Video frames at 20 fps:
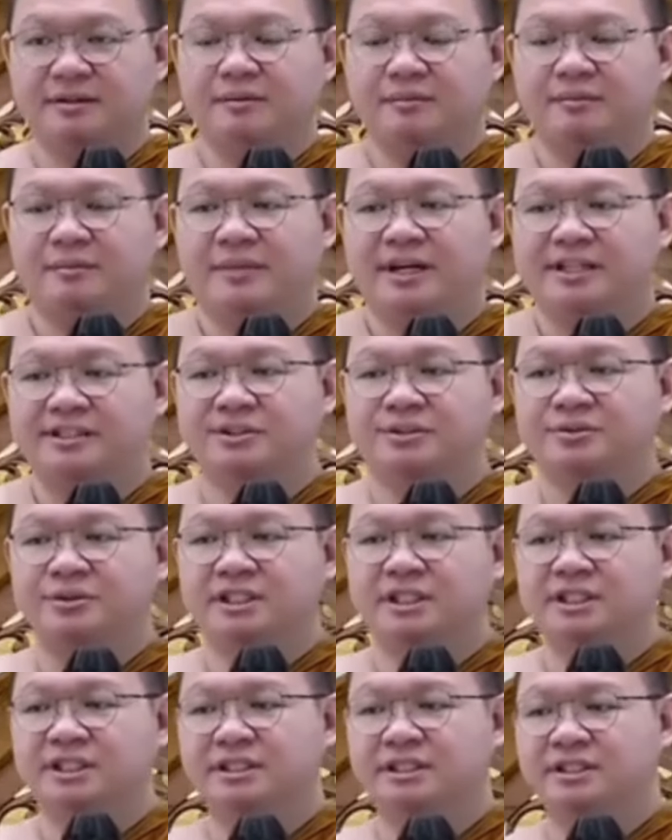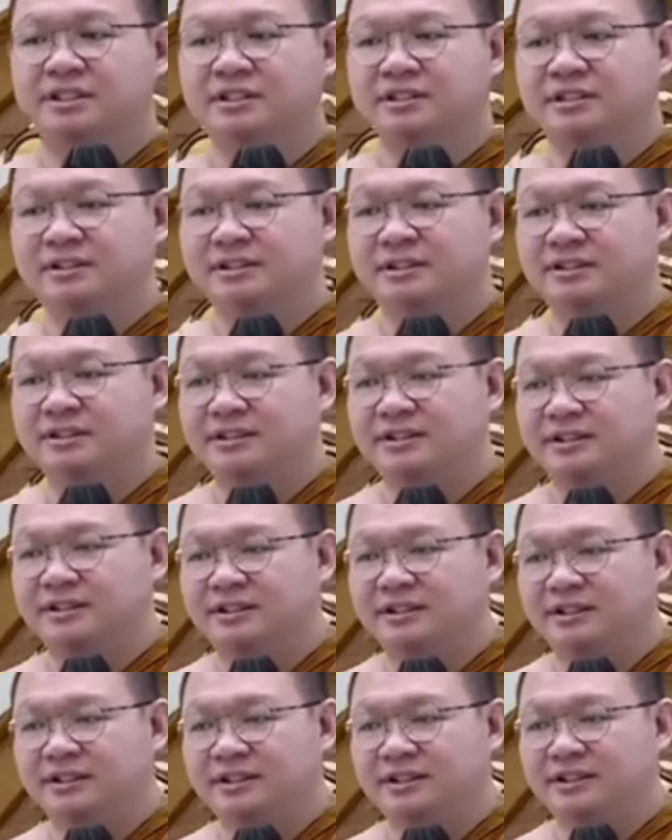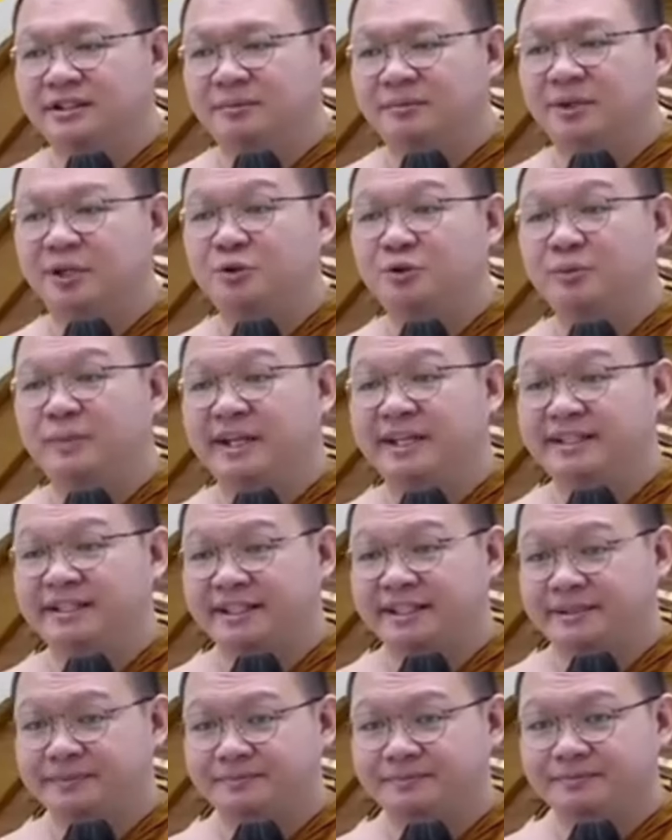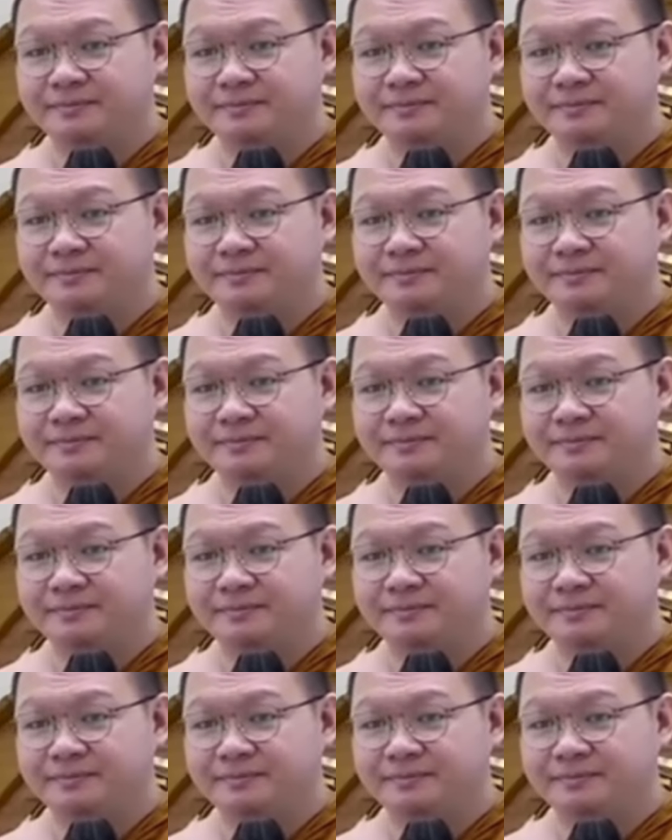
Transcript: masuk ke minumannya